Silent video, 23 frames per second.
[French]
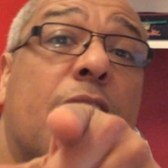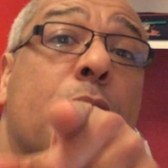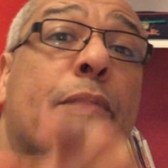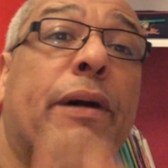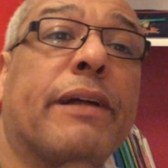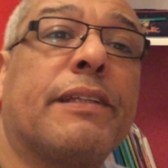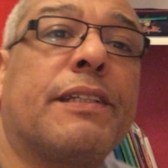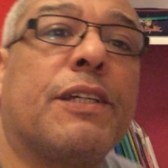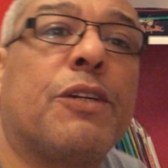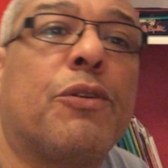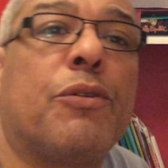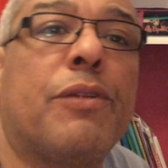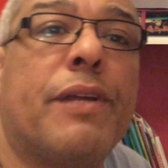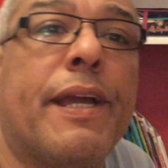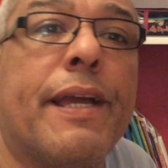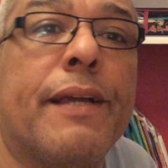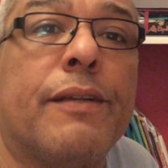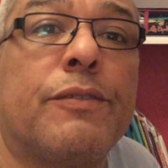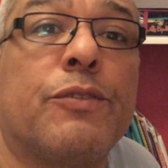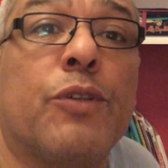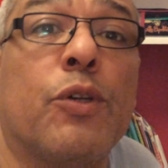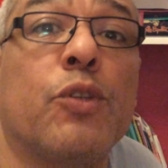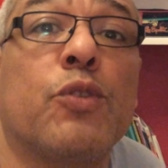très particulier.
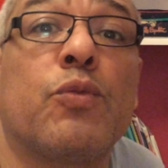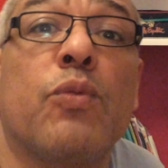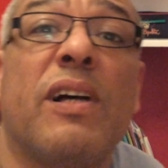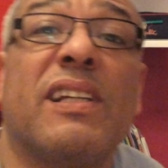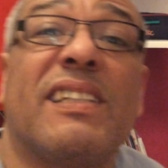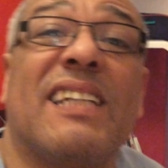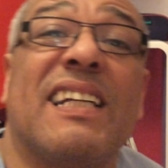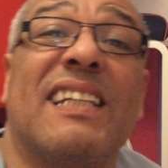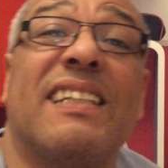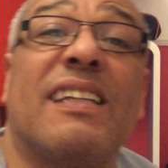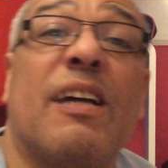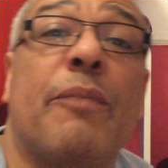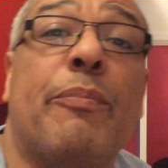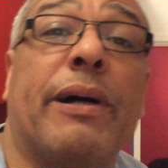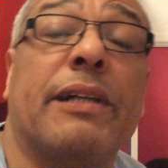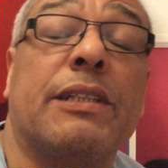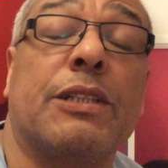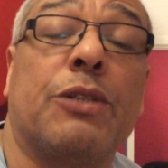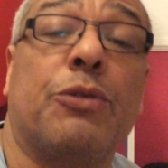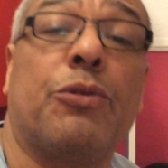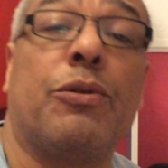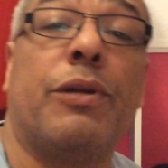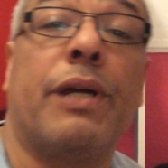Ce soir, c'est très
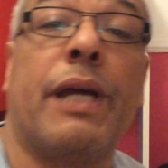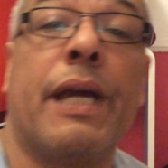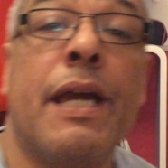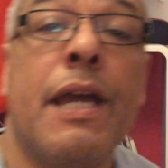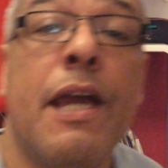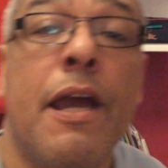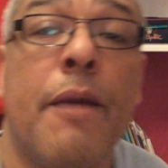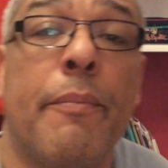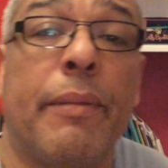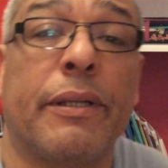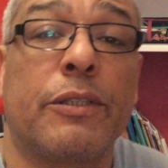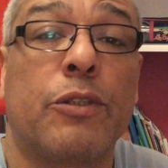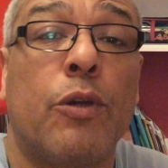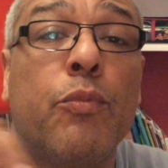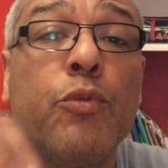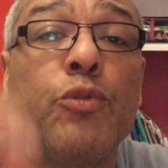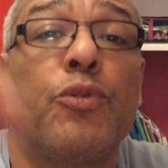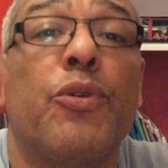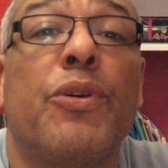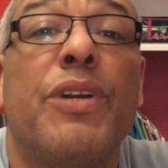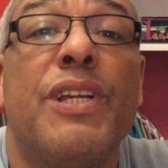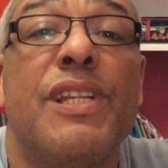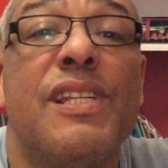particulier. Parce que
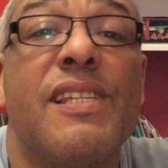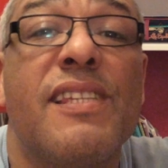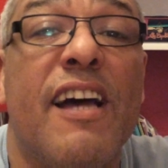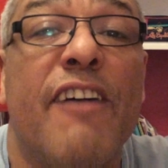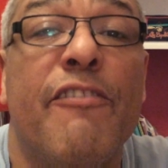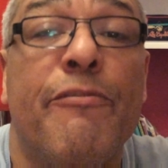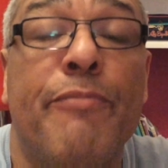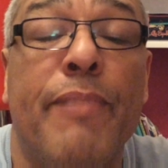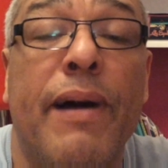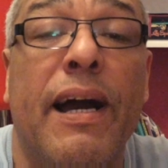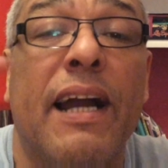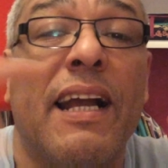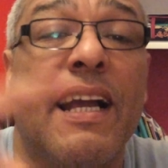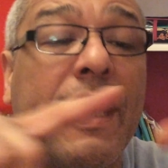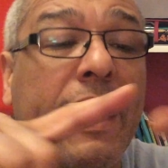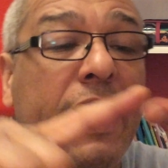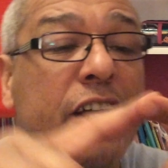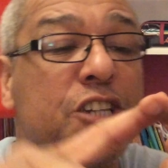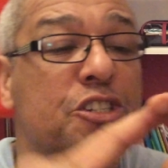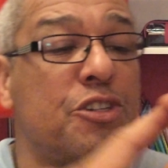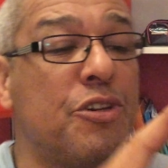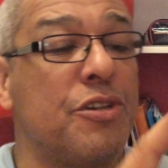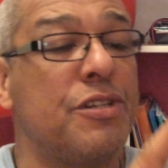pour ceux qui ne savent pas,
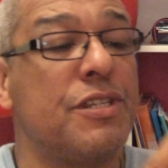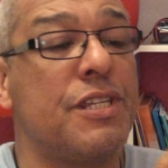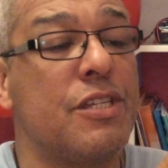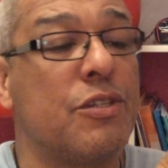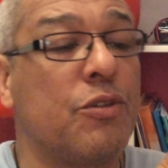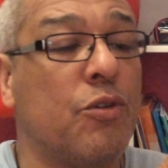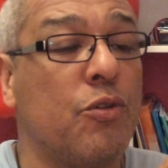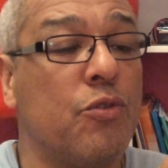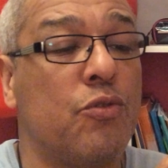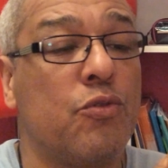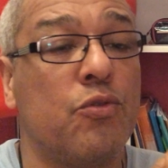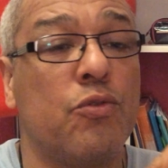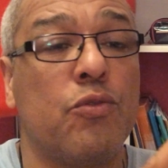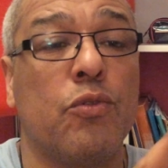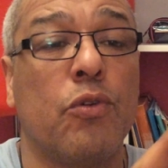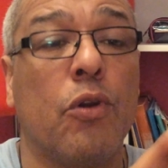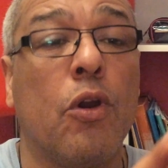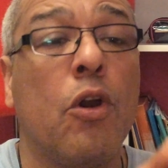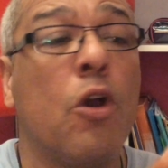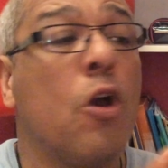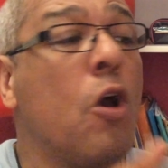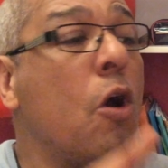crash de disque dur.